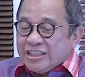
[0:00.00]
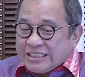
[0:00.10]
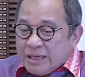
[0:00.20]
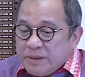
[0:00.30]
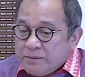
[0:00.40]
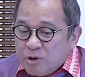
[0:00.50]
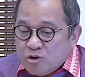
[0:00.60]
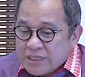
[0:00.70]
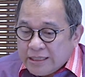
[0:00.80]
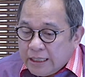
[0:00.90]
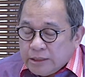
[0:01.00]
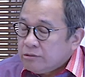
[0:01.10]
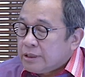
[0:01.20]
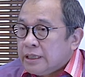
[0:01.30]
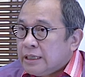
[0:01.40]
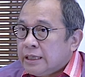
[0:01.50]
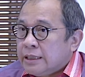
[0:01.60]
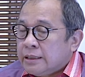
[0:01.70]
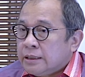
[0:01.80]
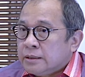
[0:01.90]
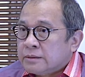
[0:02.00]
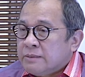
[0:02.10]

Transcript: Tetapi menurut saya itu adalah uh,